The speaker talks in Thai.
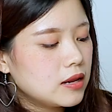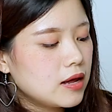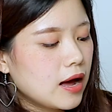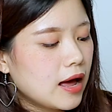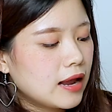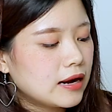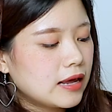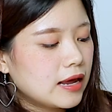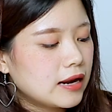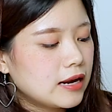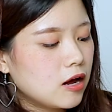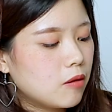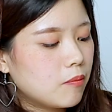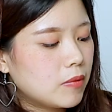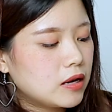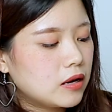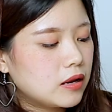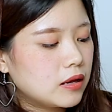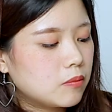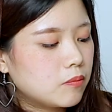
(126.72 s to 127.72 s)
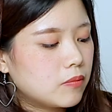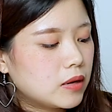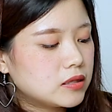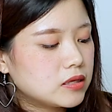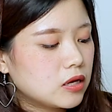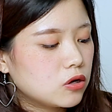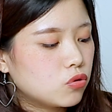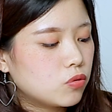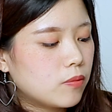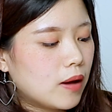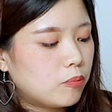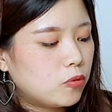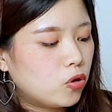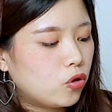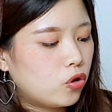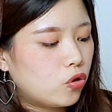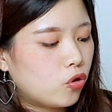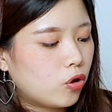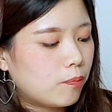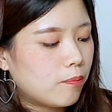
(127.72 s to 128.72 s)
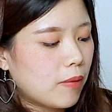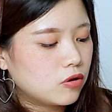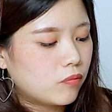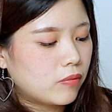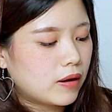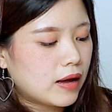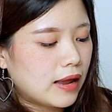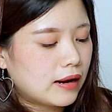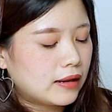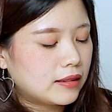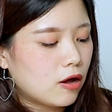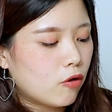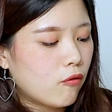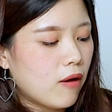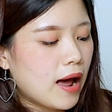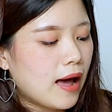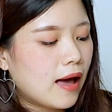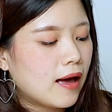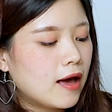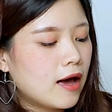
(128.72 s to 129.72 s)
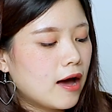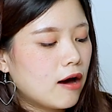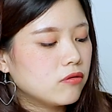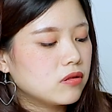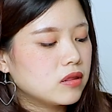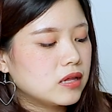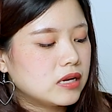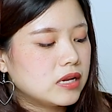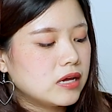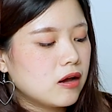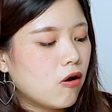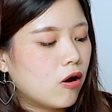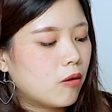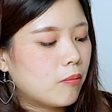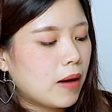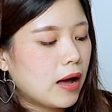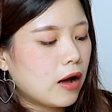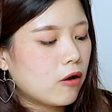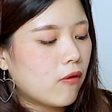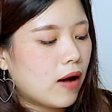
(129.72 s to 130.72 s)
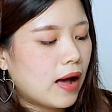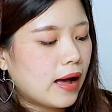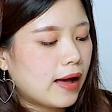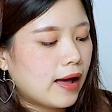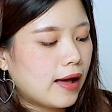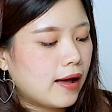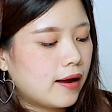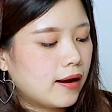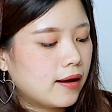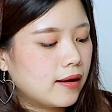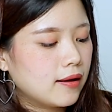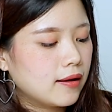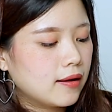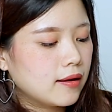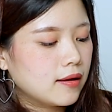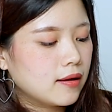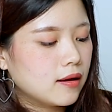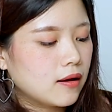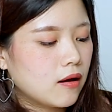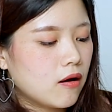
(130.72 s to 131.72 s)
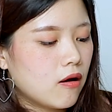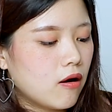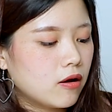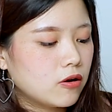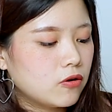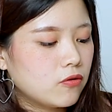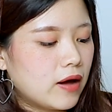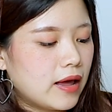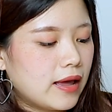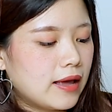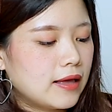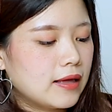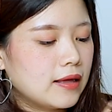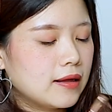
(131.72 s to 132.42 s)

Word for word: เลือกอันนี้อันเดียวมันมันจะดูแบบโดดๆผสมกัน แต่ว่าเอาสีที่อ่อนมากกว่าค่ะเคาะด้วย